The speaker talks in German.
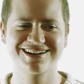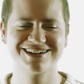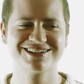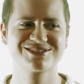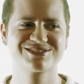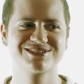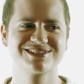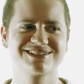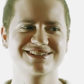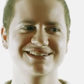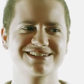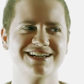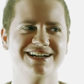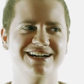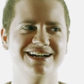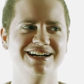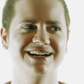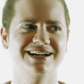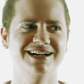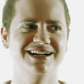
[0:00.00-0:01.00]
Also dass
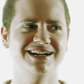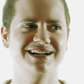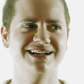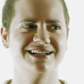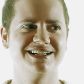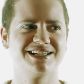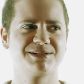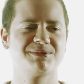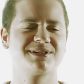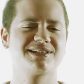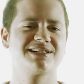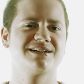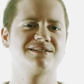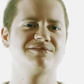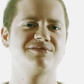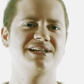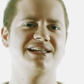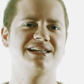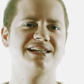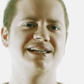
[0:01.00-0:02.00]
ich mich da
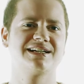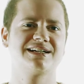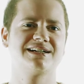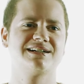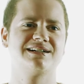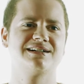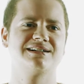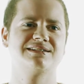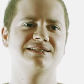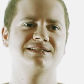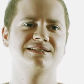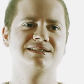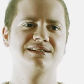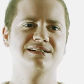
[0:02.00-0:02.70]
weniger